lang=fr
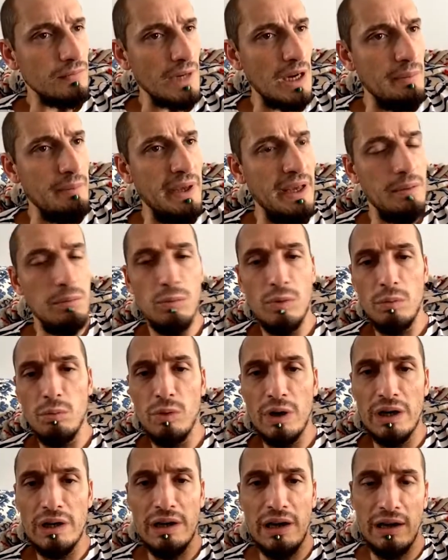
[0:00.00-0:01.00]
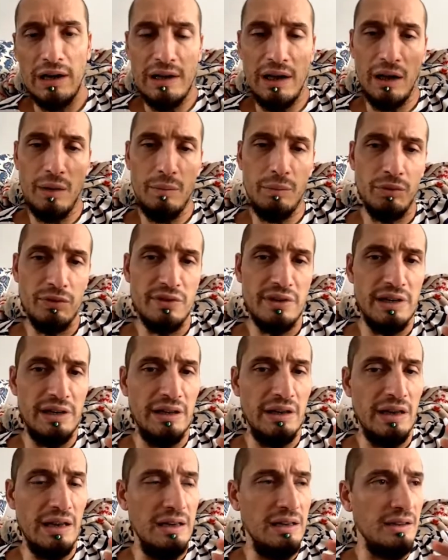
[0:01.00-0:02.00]
Mais moi, la, réponse, elle
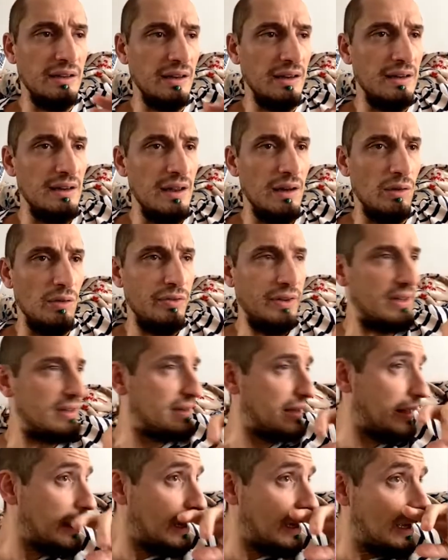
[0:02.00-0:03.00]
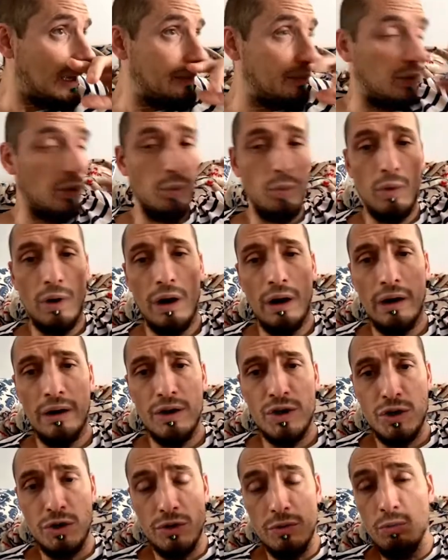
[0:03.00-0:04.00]
est, très claire, en fait. C'est Pour moi,
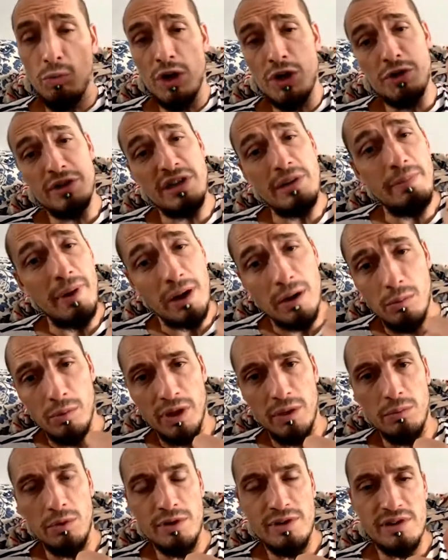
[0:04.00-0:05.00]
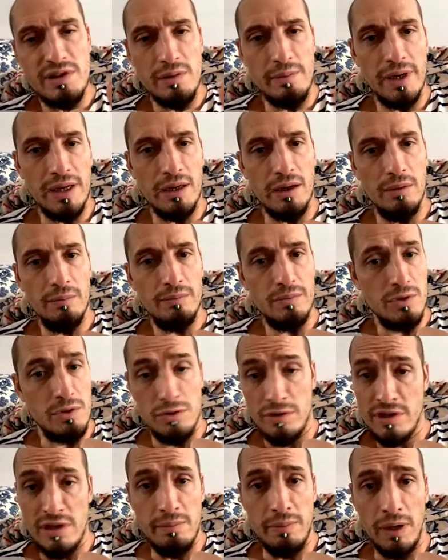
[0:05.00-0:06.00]
je moi, je sais pas comment ils bossent, ces mecs-là.
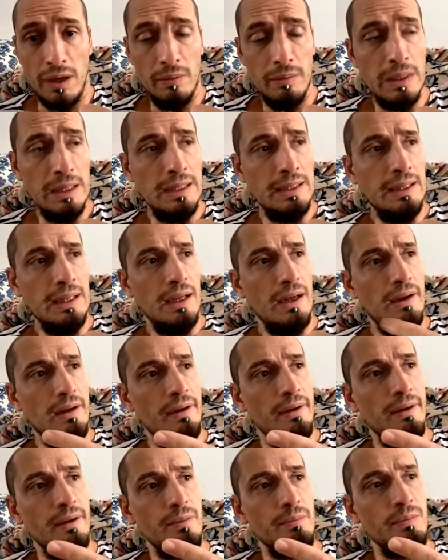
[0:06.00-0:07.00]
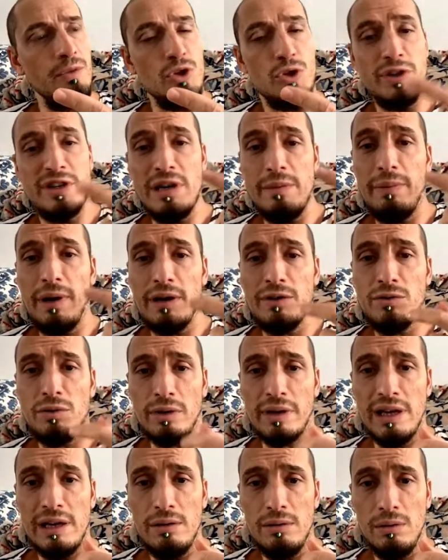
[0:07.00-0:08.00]
Je sais pas. Euh, je sais pas sur,
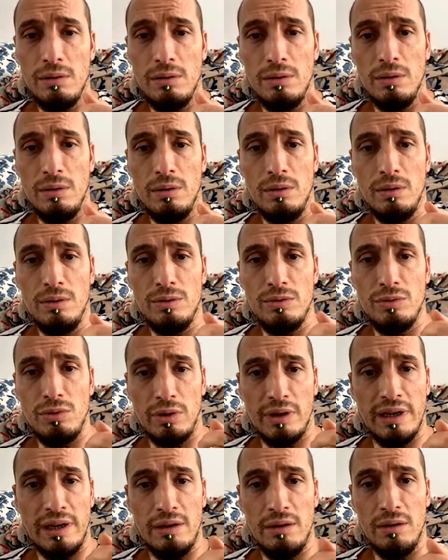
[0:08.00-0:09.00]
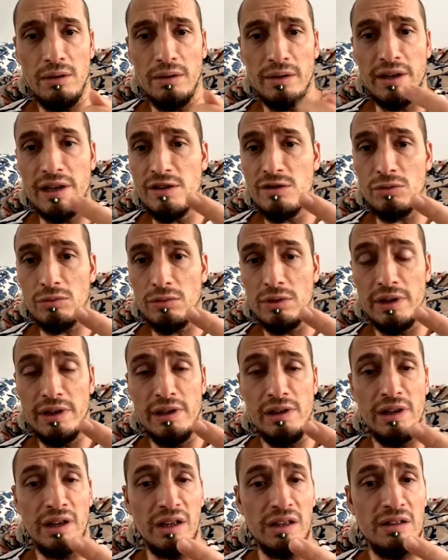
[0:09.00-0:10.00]
quel, euh, sur quel, euh, quels sont les,
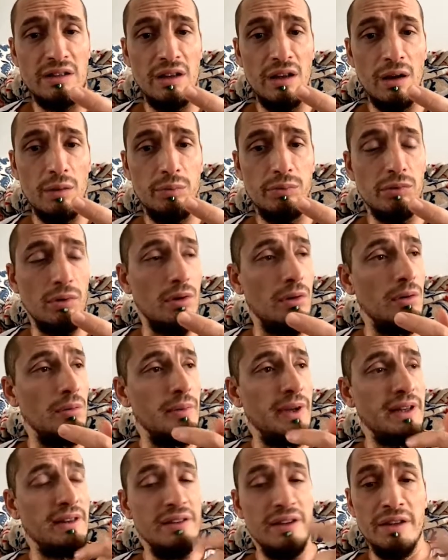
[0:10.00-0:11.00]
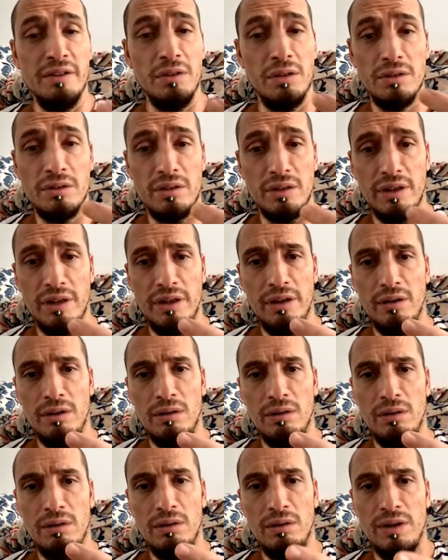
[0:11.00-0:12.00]
critères pour mettre des notes et,
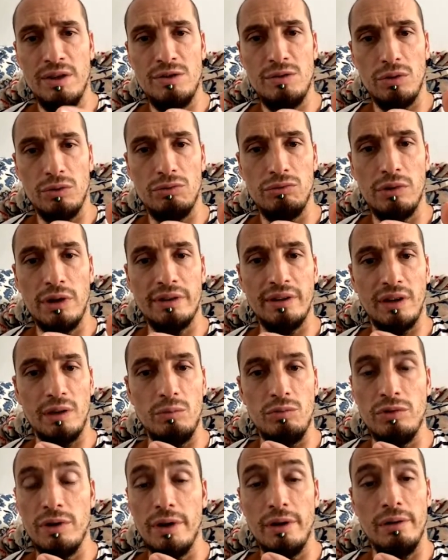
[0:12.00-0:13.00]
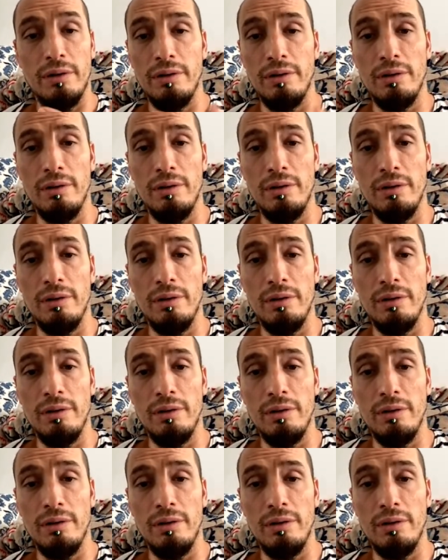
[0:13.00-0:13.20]
et surtout attribuer,